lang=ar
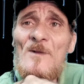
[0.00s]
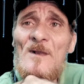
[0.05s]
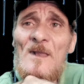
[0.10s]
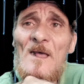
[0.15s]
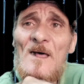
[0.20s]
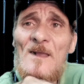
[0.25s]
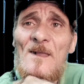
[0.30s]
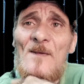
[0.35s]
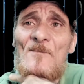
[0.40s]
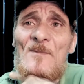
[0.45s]

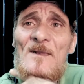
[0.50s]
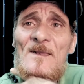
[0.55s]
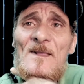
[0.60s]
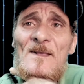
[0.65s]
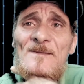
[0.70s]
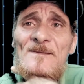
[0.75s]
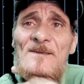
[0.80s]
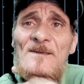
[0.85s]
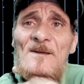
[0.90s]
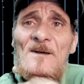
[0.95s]
الذي
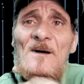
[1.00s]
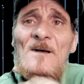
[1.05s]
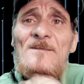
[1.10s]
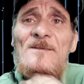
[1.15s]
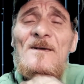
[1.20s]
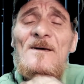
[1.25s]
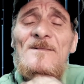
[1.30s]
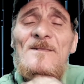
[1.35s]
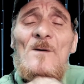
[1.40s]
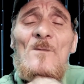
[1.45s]
قد
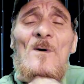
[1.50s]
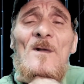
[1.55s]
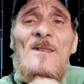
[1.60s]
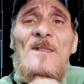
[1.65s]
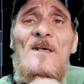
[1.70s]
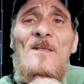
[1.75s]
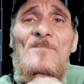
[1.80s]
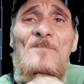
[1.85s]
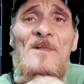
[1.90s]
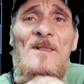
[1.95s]
يتولد
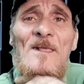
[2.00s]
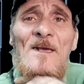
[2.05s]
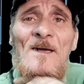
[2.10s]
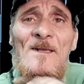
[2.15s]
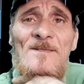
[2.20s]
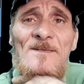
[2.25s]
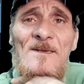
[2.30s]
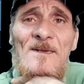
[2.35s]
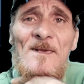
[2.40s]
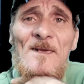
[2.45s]
بالاحتكاك
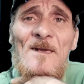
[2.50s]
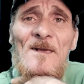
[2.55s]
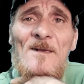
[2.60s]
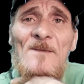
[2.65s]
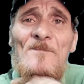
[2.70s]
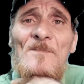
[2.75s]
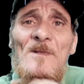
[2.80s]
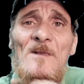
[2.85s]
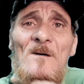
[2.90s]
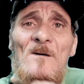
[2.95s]

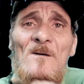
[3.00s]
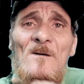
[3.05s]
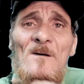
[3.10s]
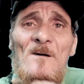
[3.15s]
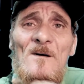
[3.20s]
بالآخرين